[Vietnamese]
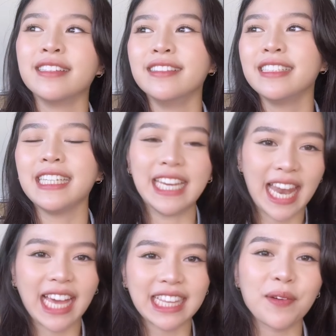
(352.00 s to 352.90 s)
thứ chỉ
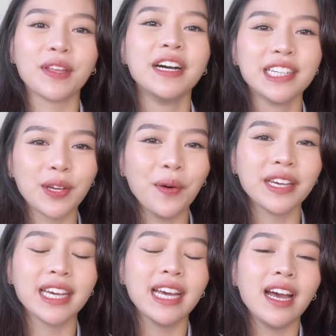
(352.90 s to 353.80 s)
là tạm thời
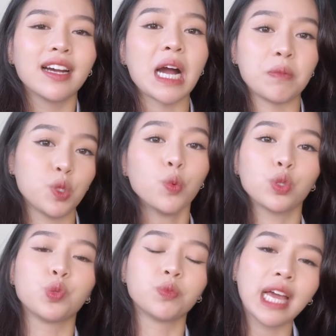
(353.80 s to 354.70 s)
thôi cảm xúc của
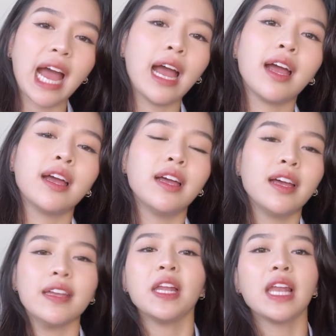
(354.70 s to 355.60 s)
chúng ta
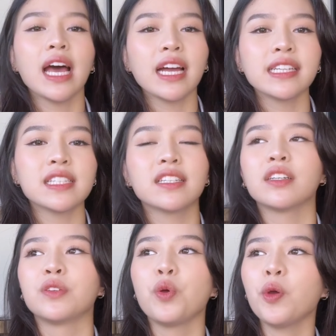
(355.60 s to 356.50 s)
deadlines
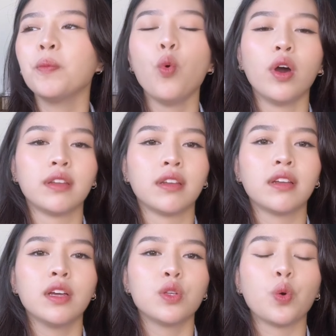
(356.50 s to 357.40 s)
nỗi buồn
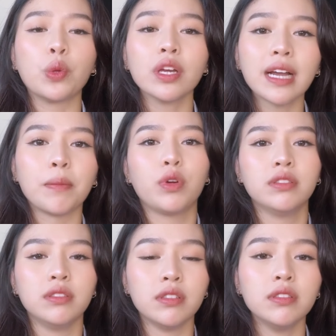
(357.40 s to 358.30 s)
rồi tất cả mọi
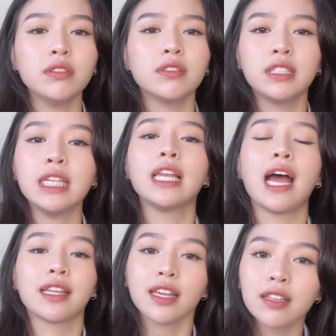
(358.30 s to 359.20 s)
thứ chỉ
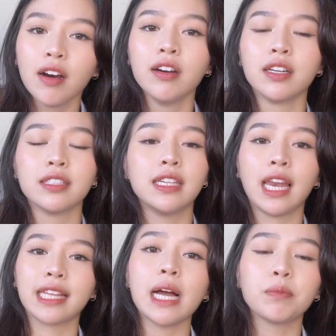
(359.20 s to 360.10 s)
là nhất thời chỉ
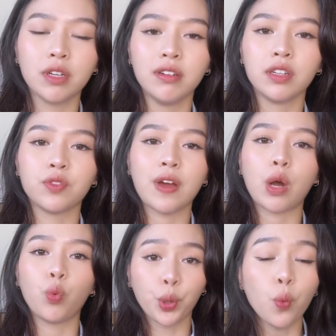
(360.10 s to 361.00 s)
là tạm thời và
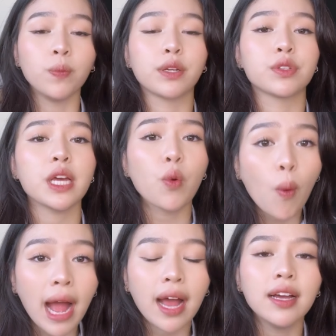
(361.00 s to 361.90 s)
cuối cùng là nó sẽ
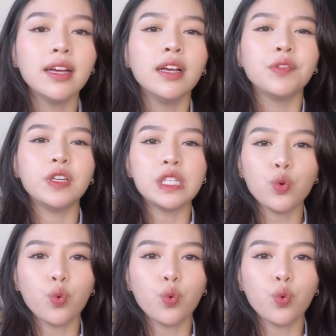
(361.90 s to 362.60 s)
qua ví dụ